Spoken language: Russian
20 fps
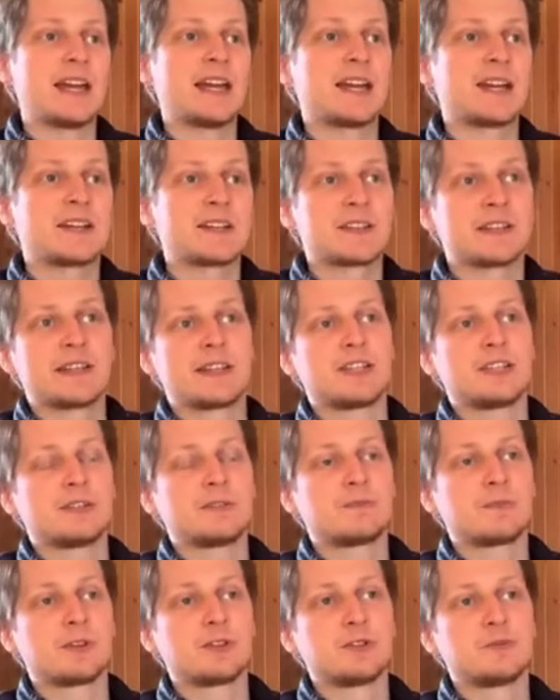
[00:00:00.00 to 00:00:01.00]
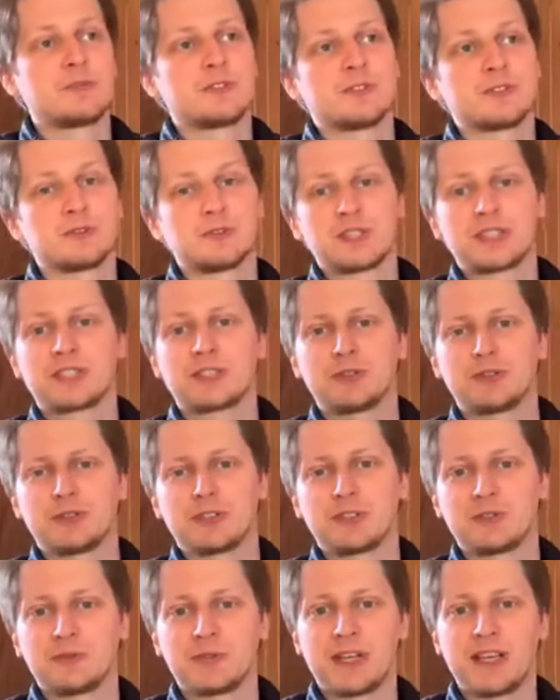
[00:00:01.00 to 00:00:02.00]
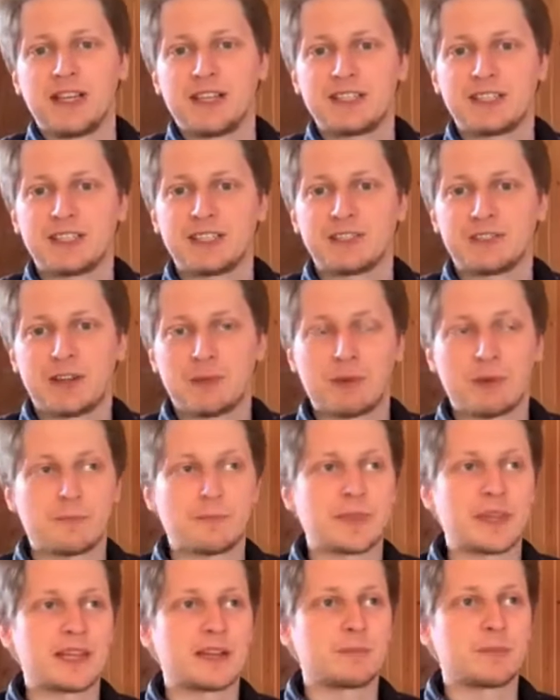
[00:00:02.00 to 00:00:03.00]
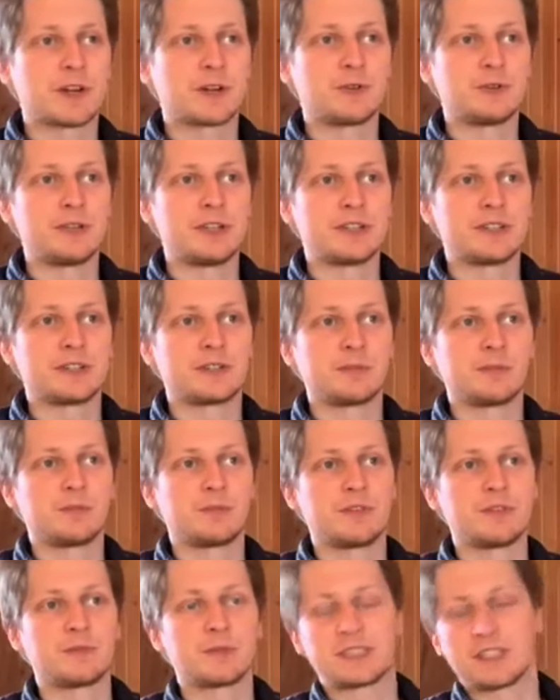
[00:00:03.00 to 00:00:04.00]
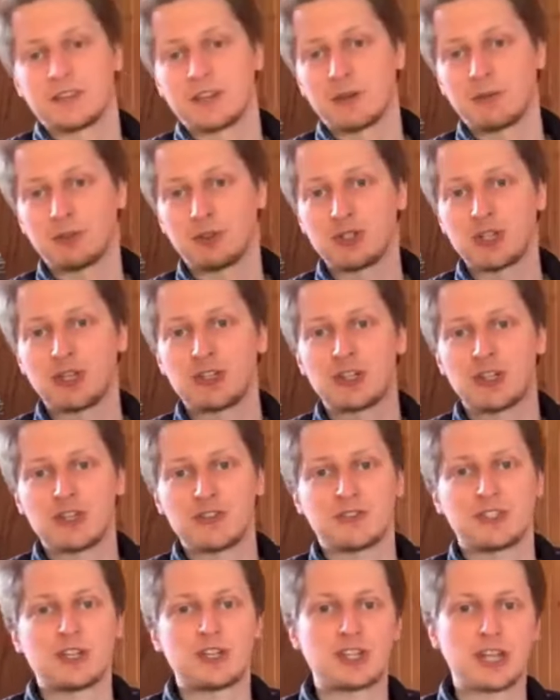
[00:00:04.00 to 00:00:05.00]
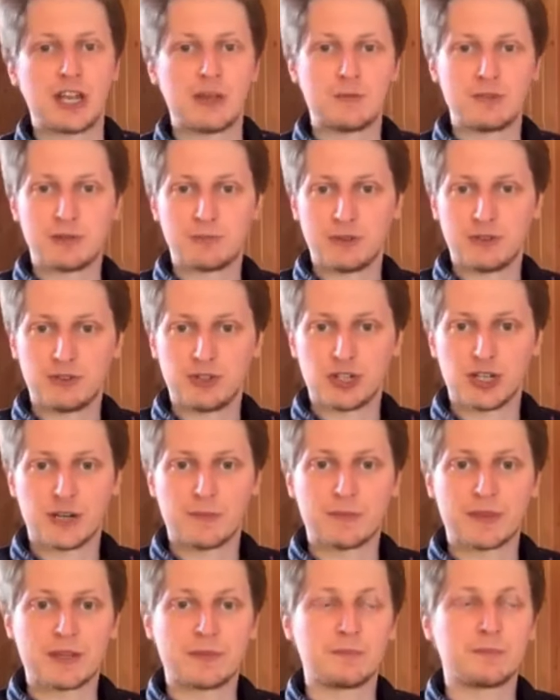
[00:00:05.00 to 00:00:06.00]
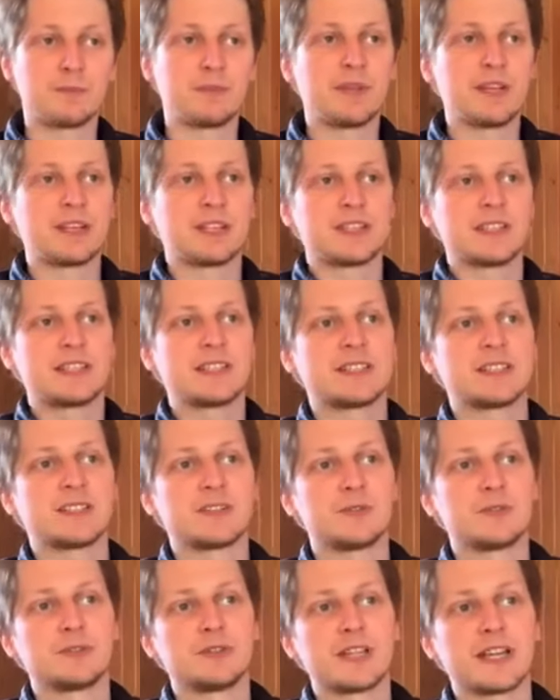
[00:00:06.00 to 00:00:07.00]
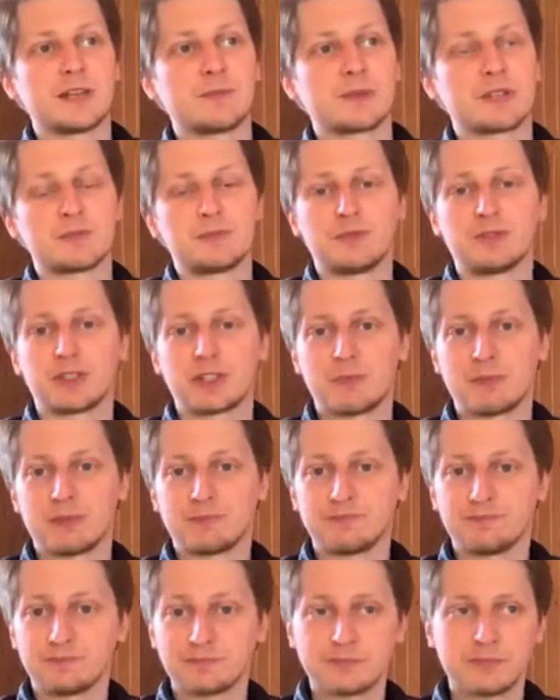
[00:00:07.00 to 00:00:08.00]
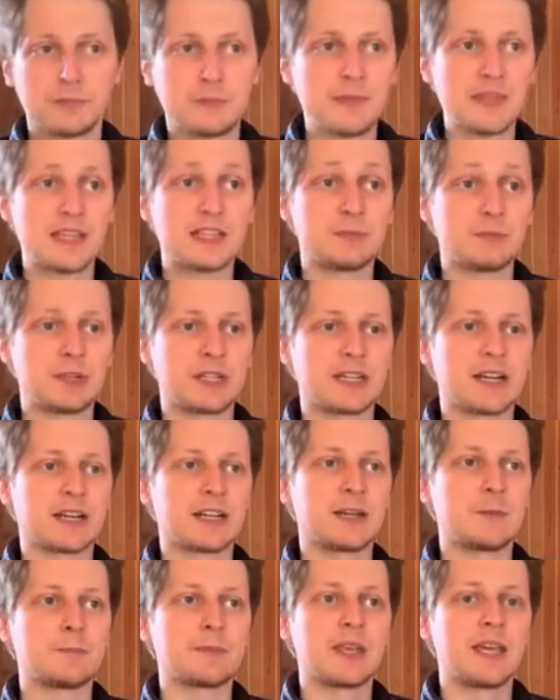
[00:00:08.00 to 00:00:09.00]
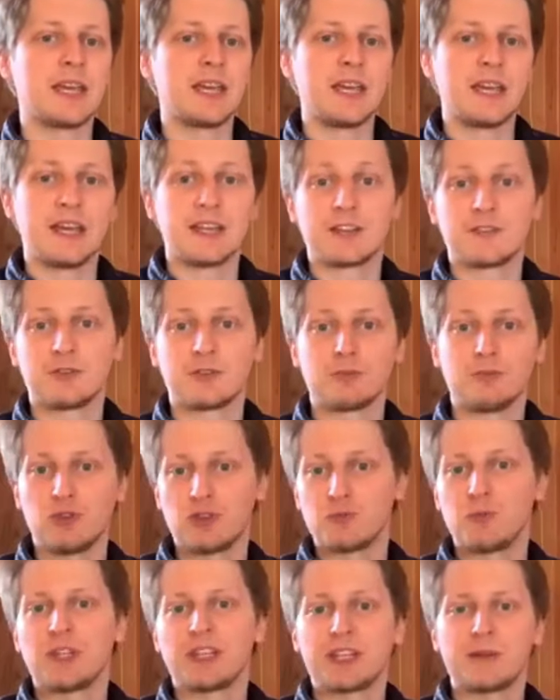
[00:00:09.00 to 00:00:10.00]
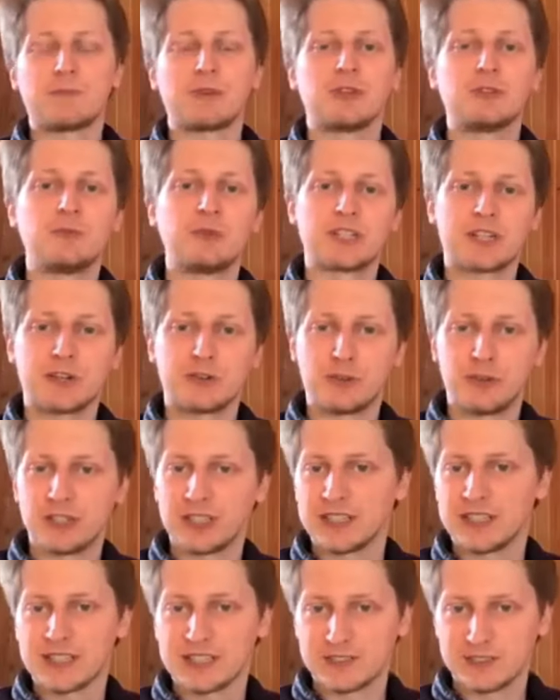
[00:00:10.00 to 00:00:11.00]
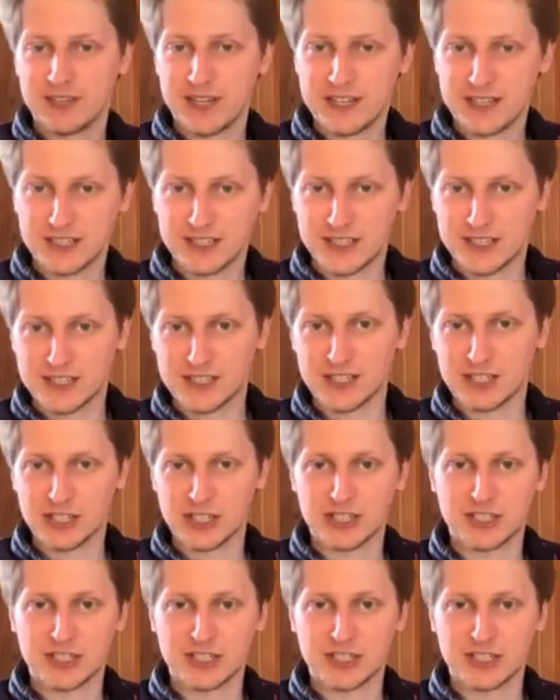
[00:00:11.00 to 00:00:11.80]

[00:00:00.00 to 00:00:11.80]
знаете, я подумал, у нас только лекции с вами проходят. мы в последнее время все чаще и чаще встречаемся по вечерам перед э, онлайн-просмотрами, спектакли. Так вот, может быть, нам придумать какое-то название для наших